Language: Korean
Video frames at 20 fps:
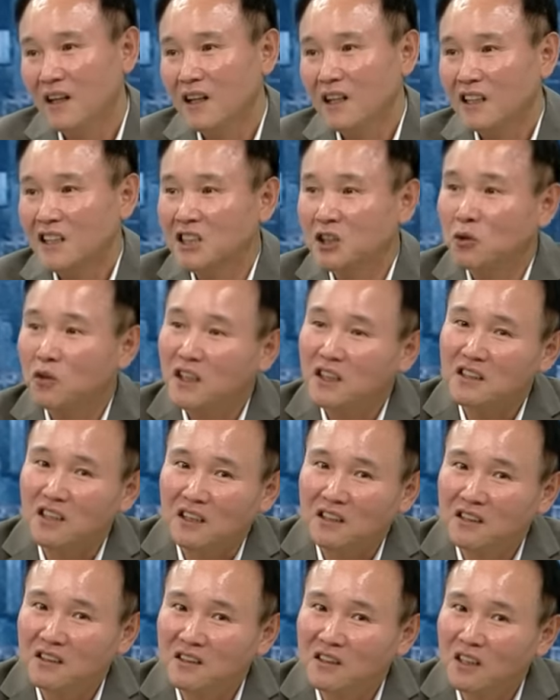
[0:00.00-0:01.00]
기존의
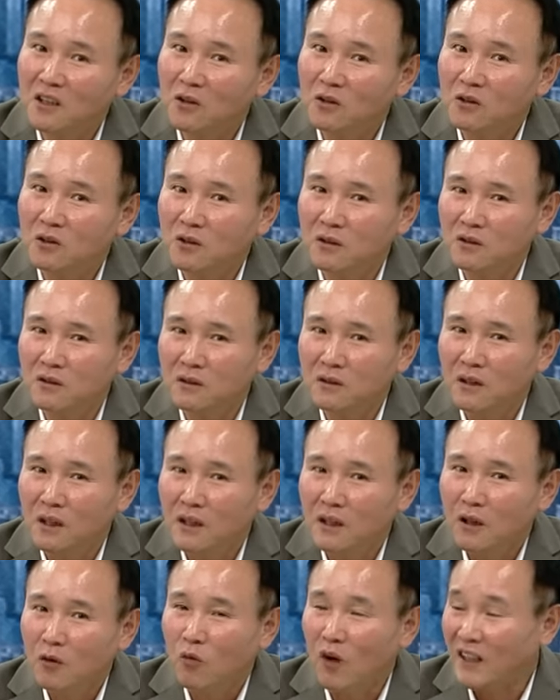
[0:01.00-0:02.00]
자신들의 어떤
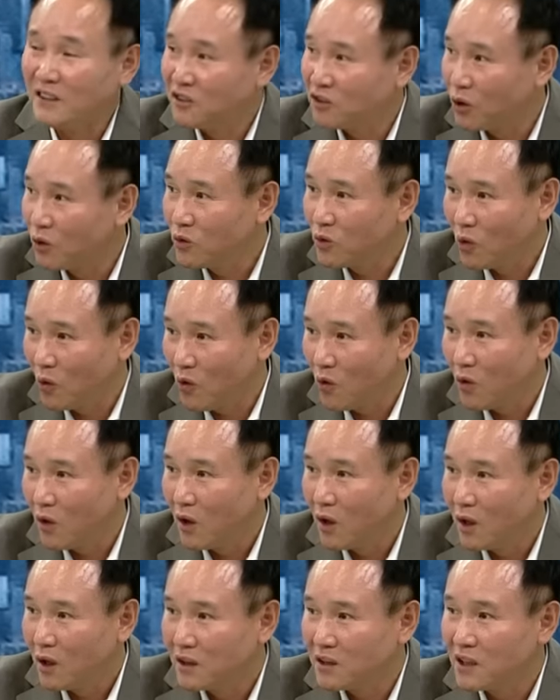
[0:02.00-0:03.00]
완성도
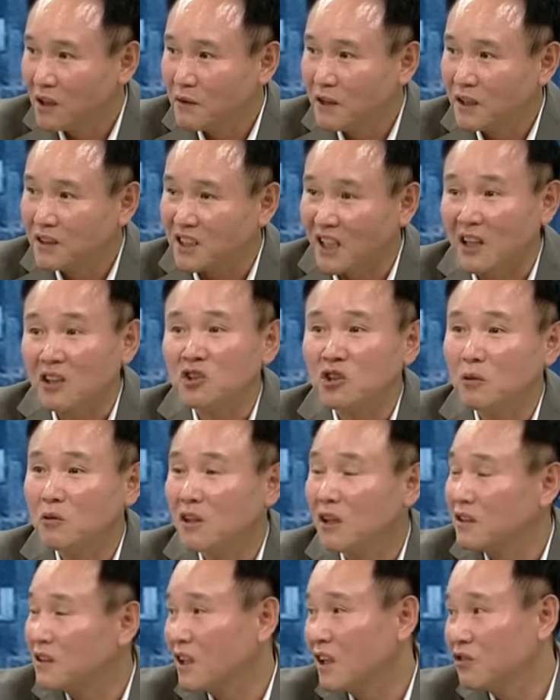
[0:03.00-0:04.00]
그다음에 장점을
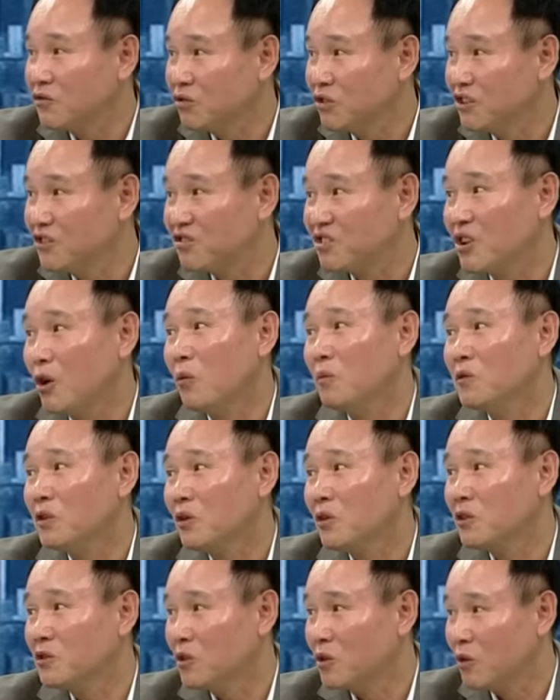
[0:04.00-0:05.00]
갖다가 누릴 수가 없는
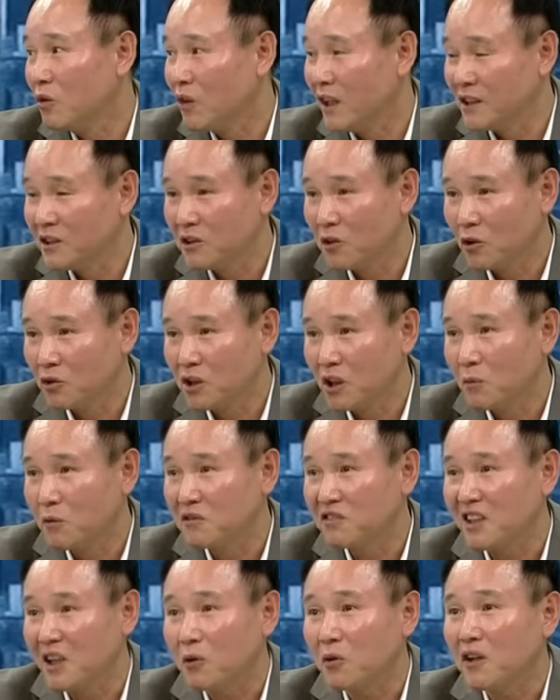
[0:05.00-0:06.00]
거죠. 음, 완전히 어떻게 그쵸. 보면
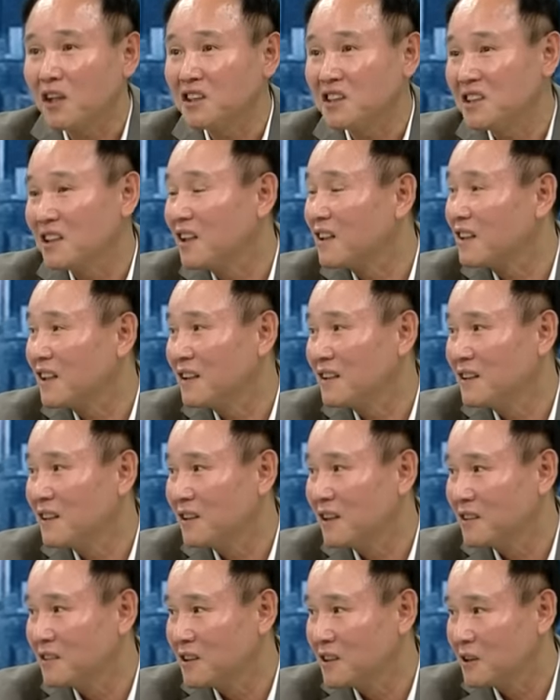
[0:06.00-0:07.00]
새롭게 네. 시작을 해야
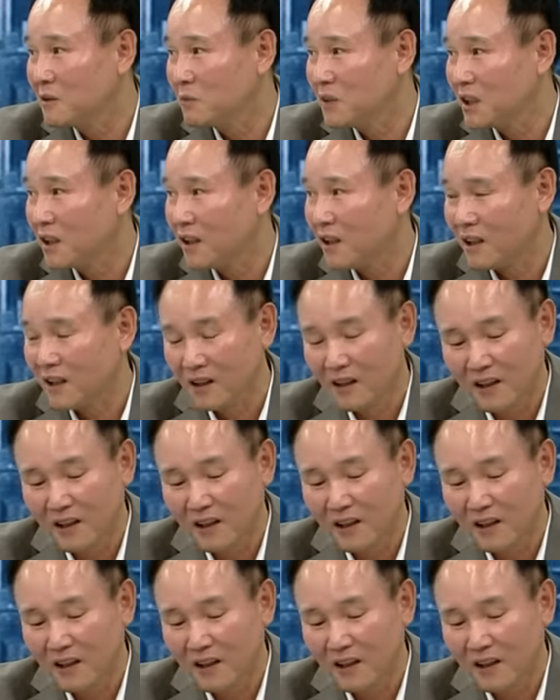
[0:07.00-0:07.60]
된다는 얘기입니다.